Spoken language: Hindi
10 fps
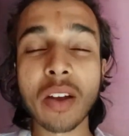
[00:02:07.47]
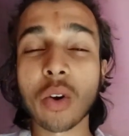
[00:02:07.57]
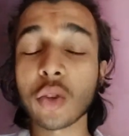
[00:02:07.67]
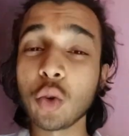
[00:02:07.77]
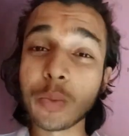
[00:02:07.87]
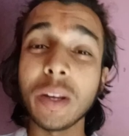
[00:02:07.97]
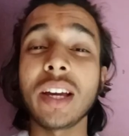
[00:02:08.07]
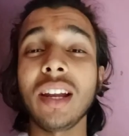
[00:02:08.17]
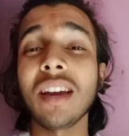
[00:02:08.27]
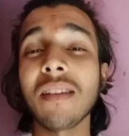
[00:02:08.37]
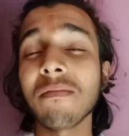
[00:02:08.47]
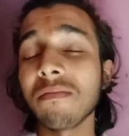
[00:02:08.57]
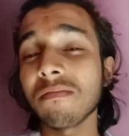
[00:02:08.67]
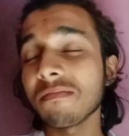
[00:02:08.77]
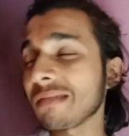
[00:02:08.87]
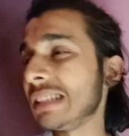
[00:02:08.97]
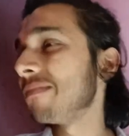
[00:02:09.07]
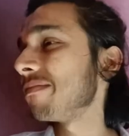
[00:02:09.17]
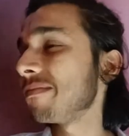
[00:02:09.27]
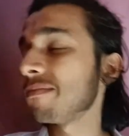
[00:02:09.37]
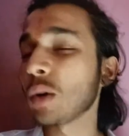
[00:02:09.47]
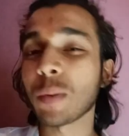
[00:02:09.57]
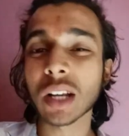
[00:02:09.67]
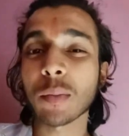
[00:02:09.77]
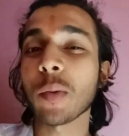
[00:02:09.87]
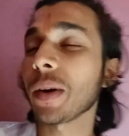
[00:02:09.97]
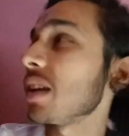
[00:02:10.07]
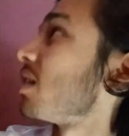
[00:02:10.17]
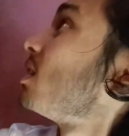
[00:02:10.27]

और दूध भी निकल गया पोपट पोपट